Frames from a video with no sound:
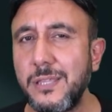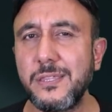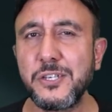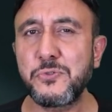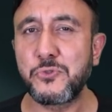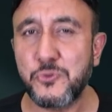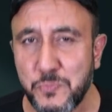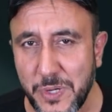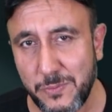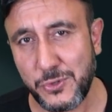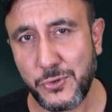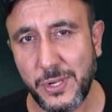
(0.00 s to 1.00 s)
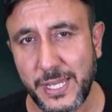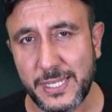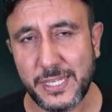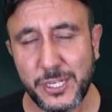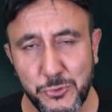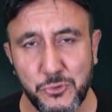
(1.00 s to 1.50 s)
anlık rütbemi
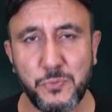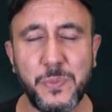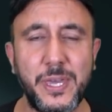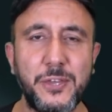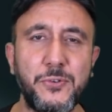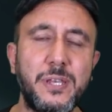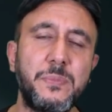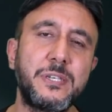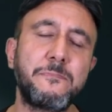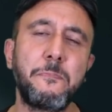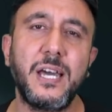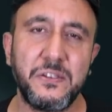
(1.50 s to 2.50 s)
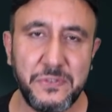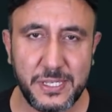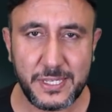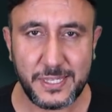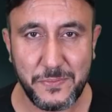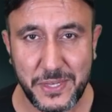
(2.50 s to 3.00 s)
söylesin ki rütbeye göre bir terfi
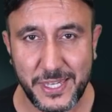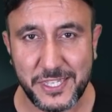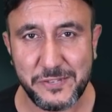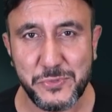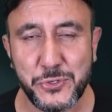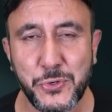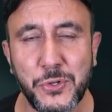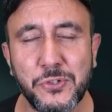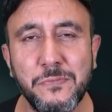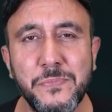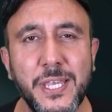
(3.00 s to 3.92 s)
sistemi getirmiş oldum.